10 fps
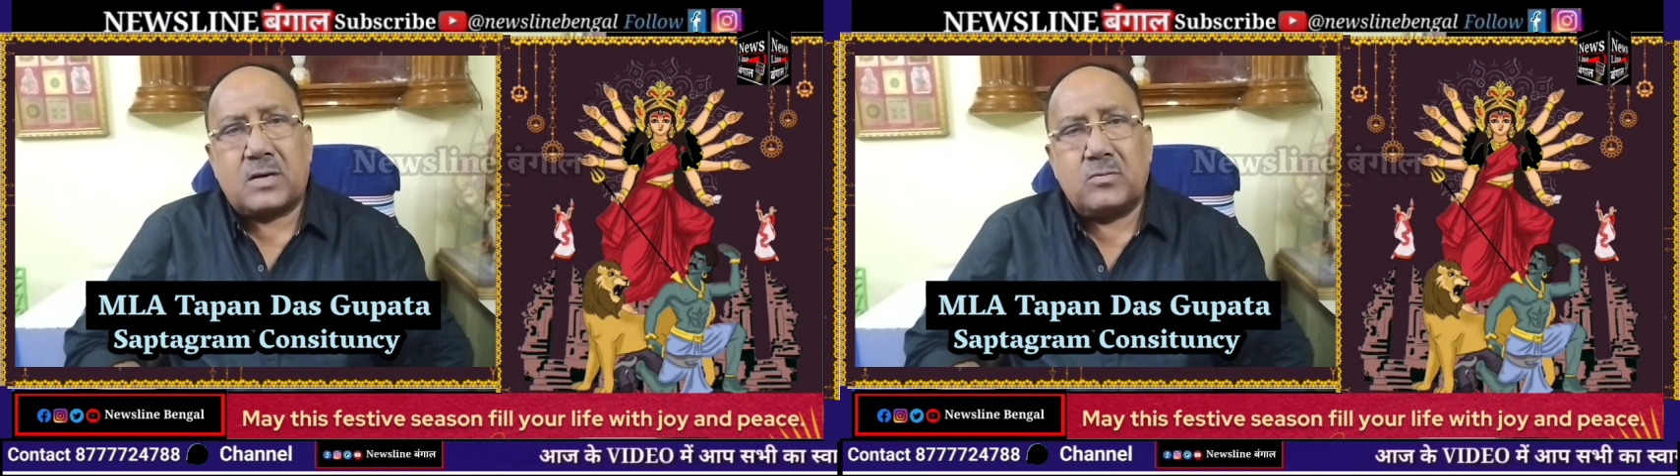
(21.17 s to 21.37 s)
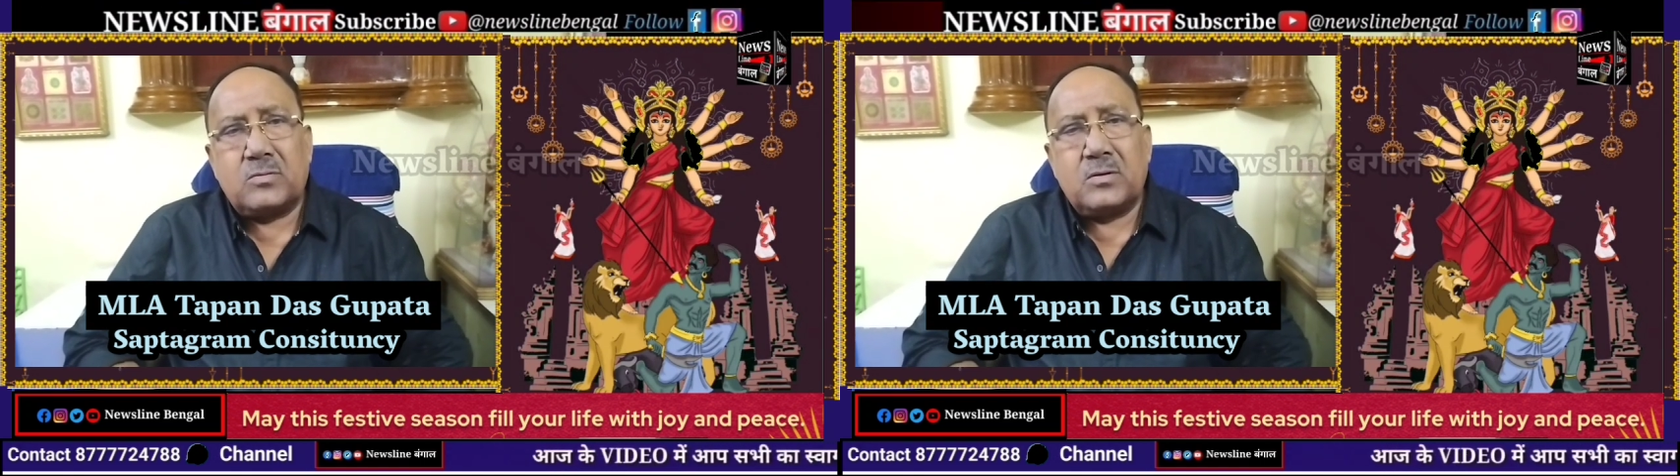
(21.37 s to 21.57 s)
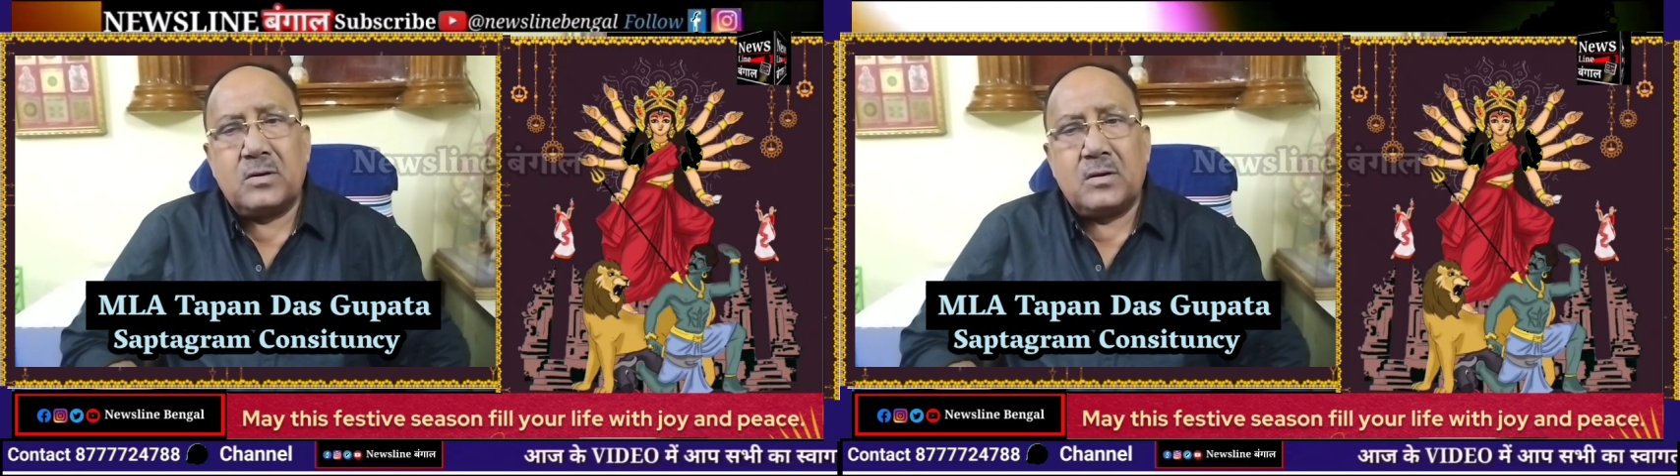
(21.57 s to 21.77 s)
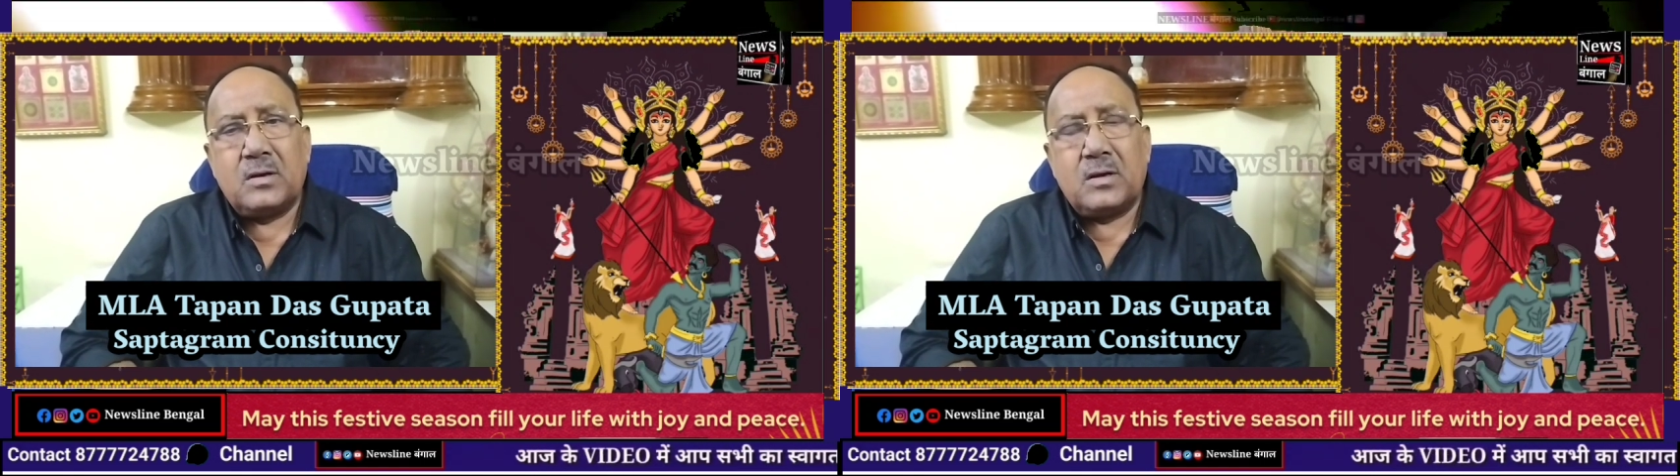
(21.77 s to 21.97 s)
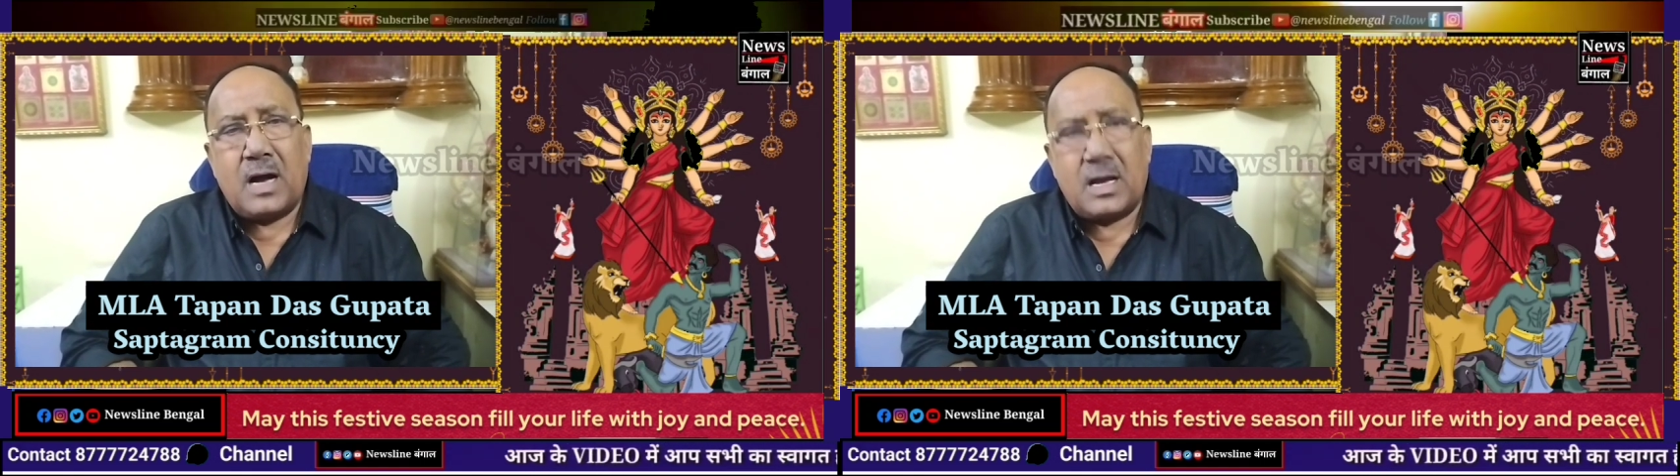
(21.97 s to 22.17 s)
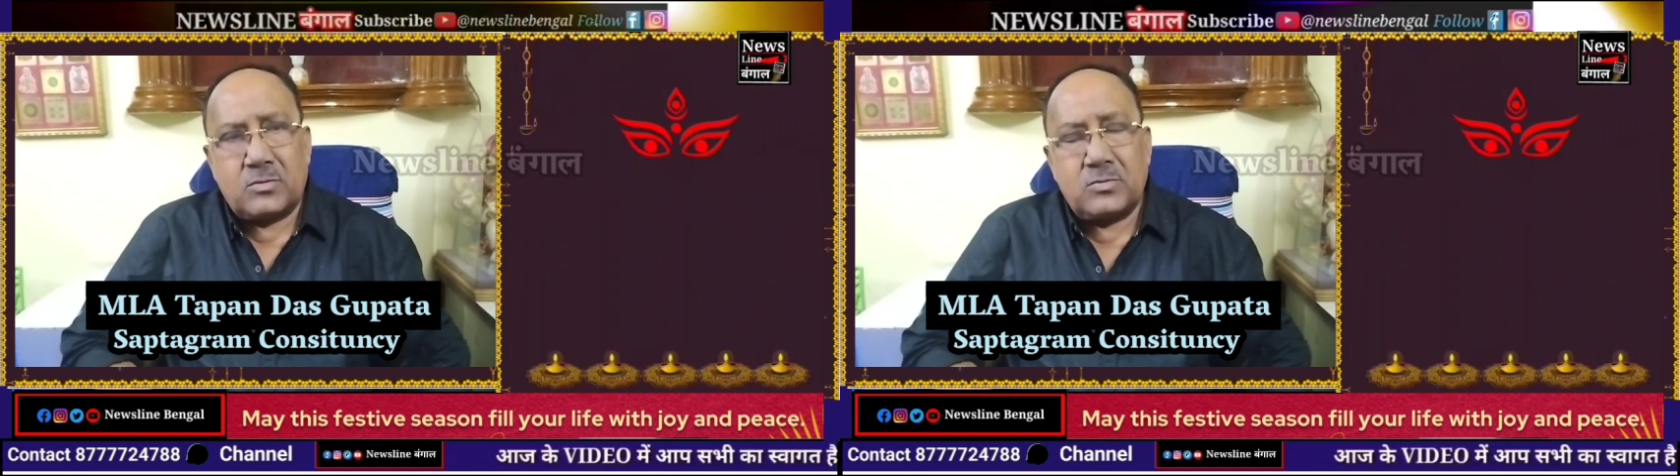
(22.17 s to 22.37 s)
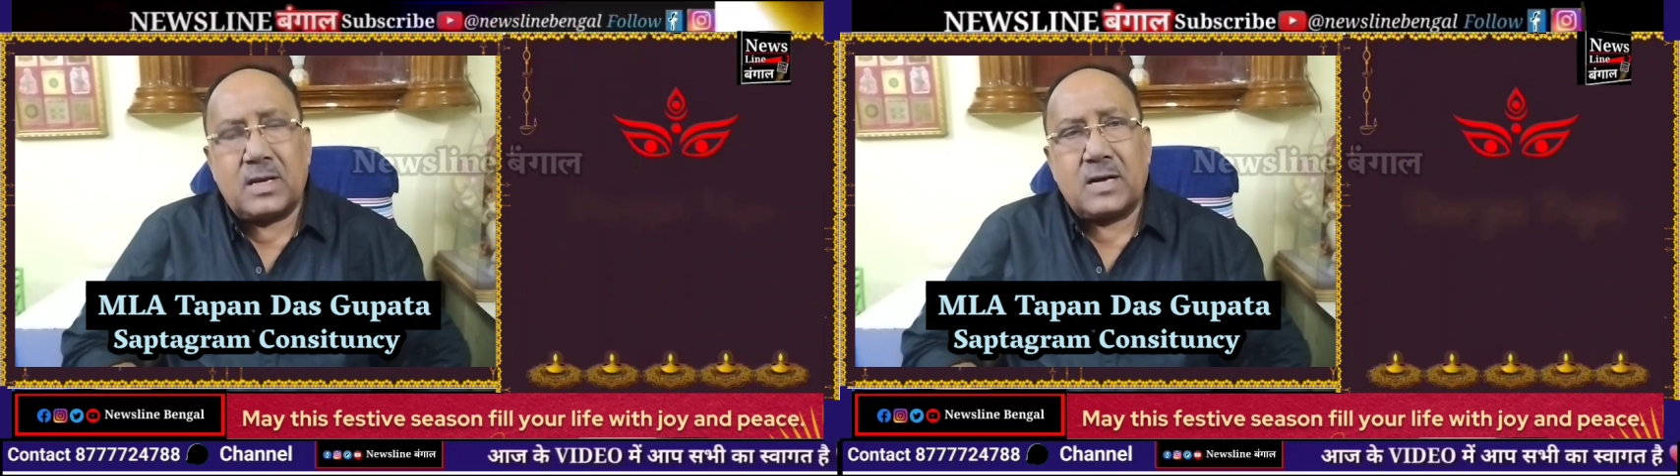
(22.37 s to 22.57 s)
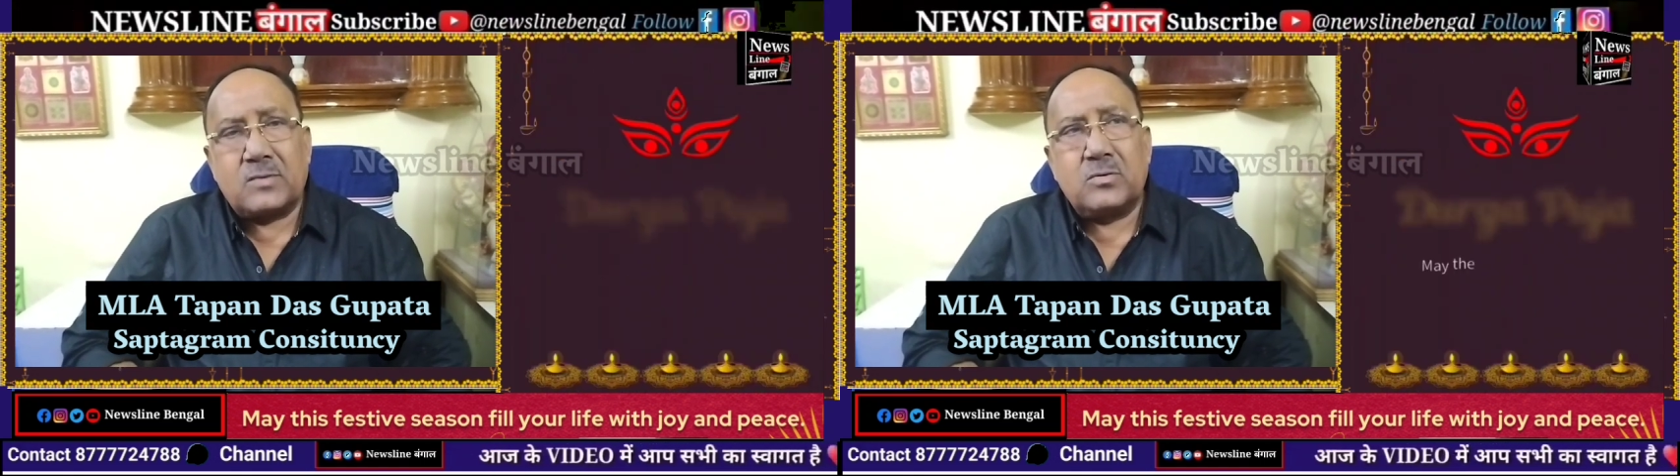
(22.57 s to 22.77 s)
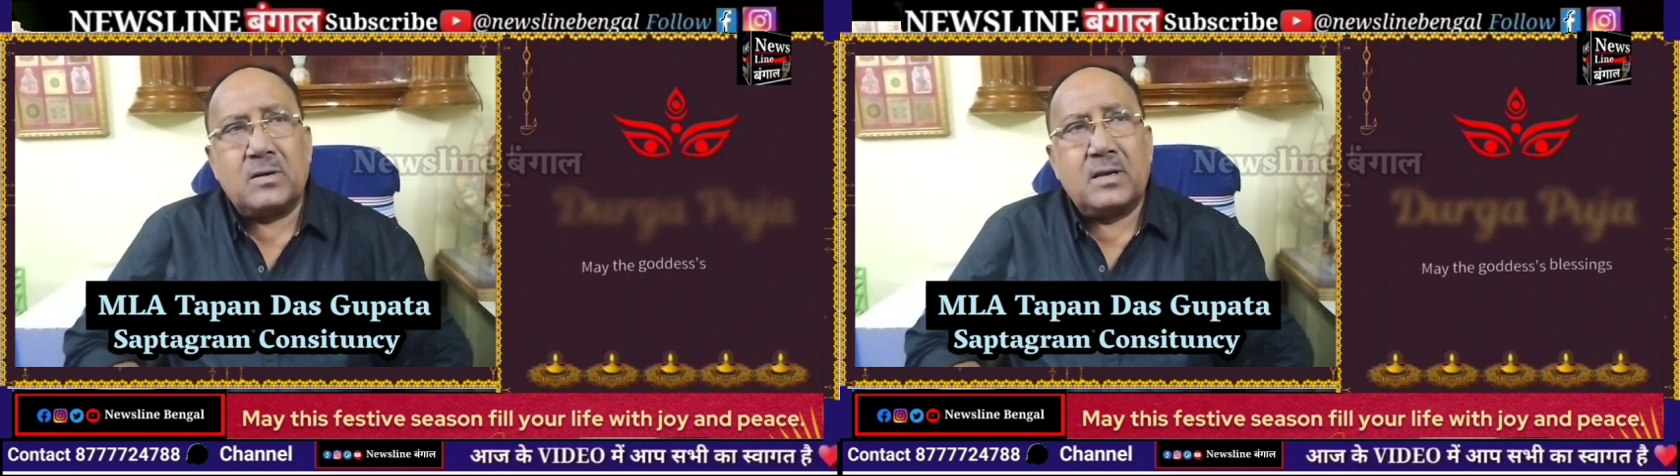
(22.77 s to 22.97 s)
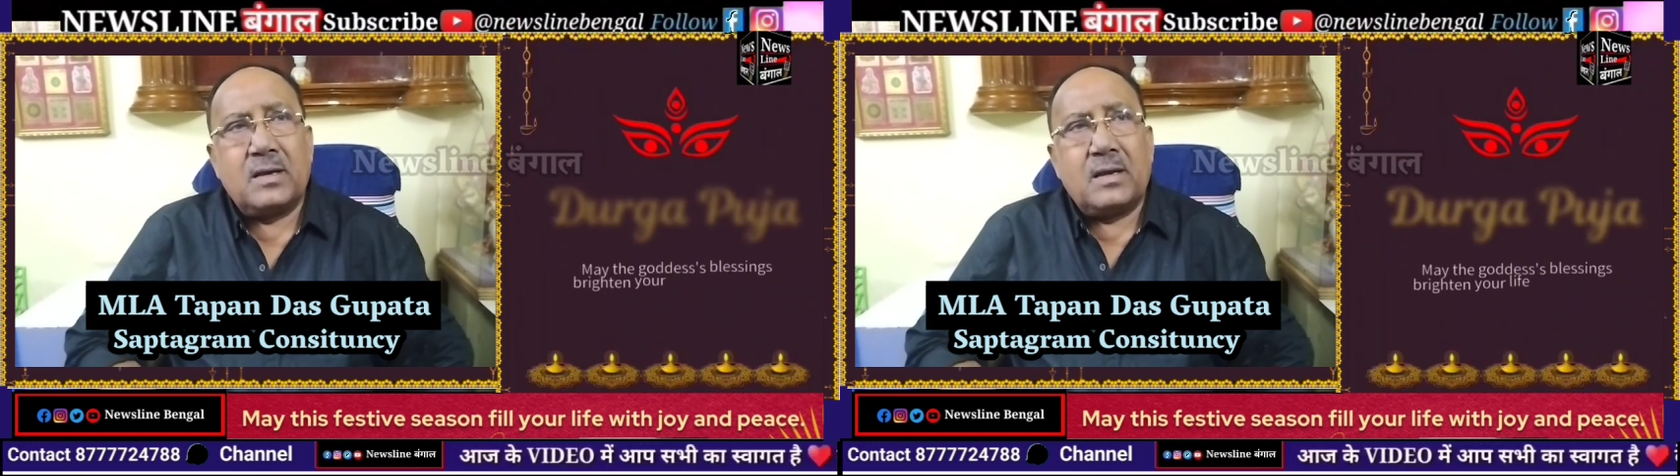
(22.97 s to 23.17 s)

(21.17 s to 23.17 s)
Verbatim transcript: থাকুক আনন্দে কাটুক